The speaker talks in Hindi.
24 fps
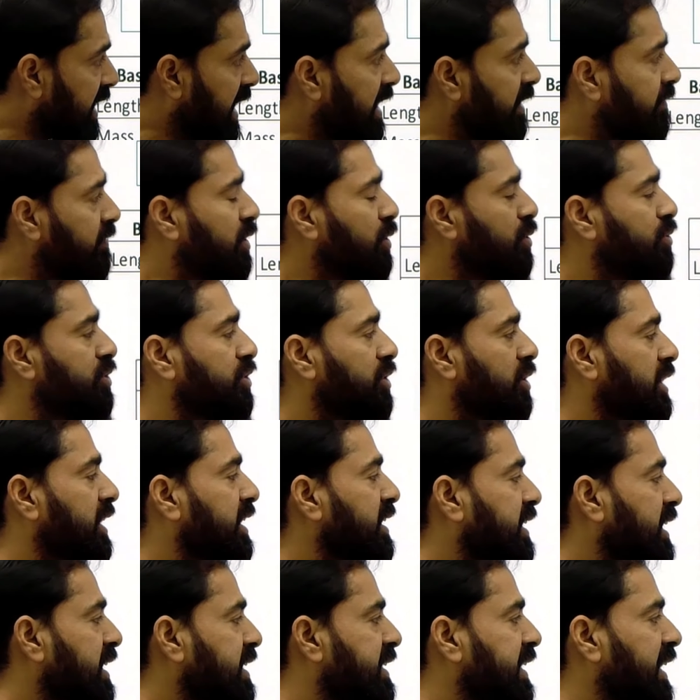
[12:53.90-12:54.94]
डिराइव
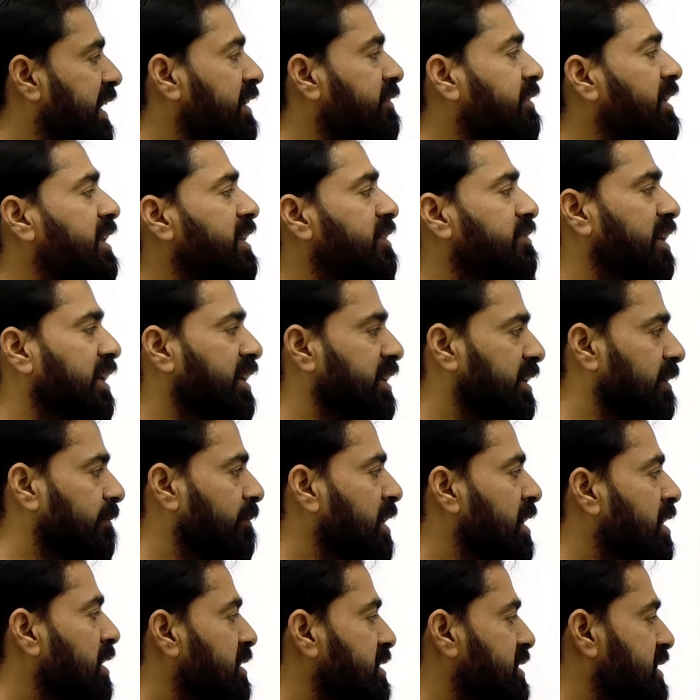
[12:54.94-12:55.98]
यूनिट इनके डेरिवेटिव है ये
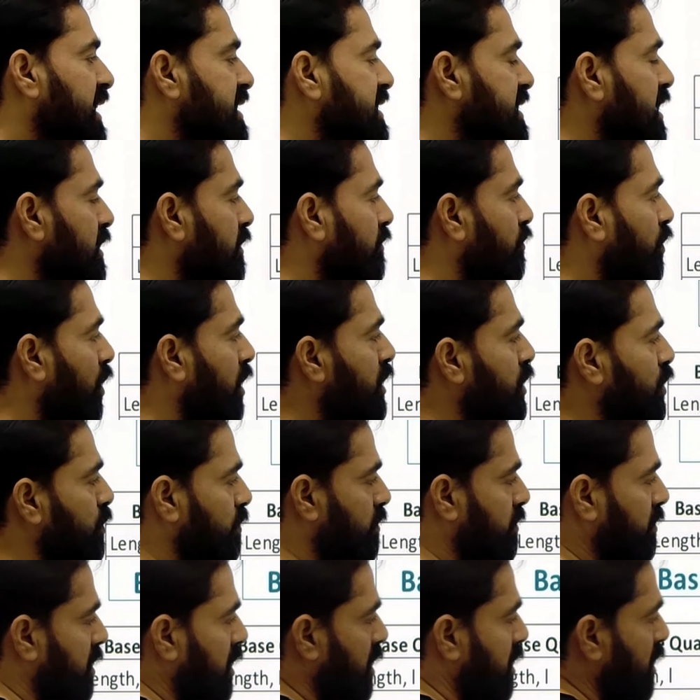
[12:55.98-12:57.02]
जैसे
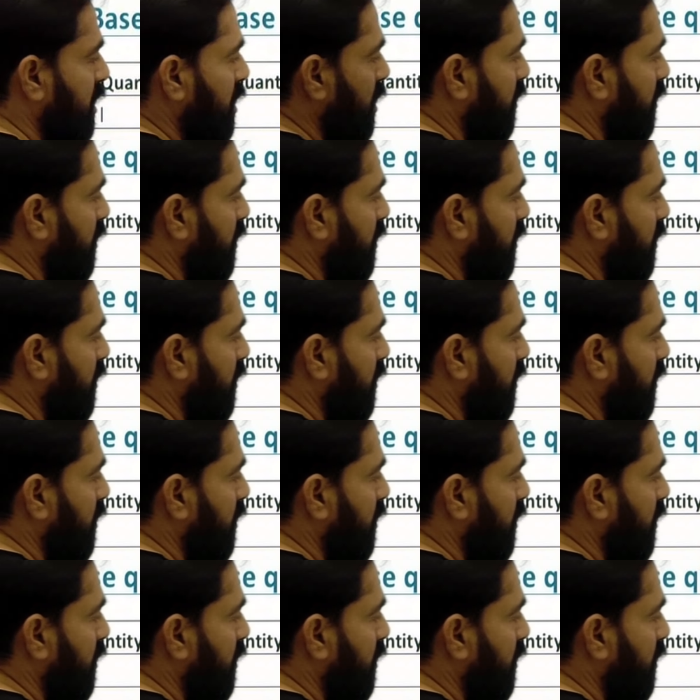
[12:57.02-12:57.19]
वॉल्यूम